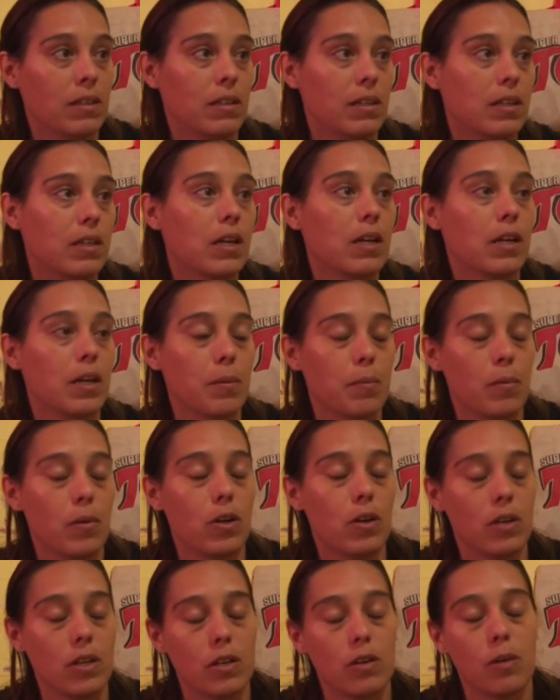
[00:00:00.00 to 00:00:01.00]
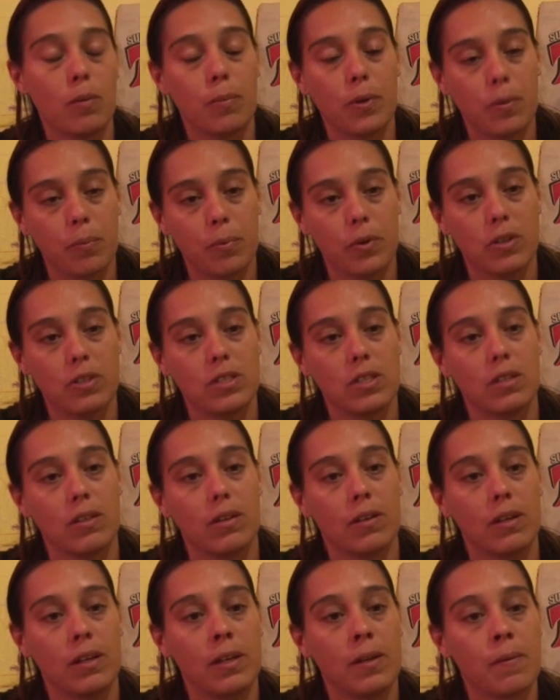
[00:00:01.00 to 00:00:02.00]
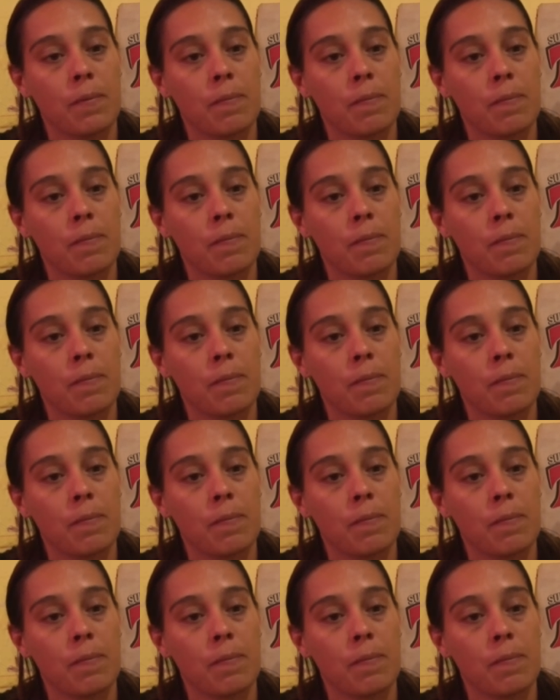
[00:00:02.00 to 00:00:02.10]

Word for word: y que quemó los hijos a propósito.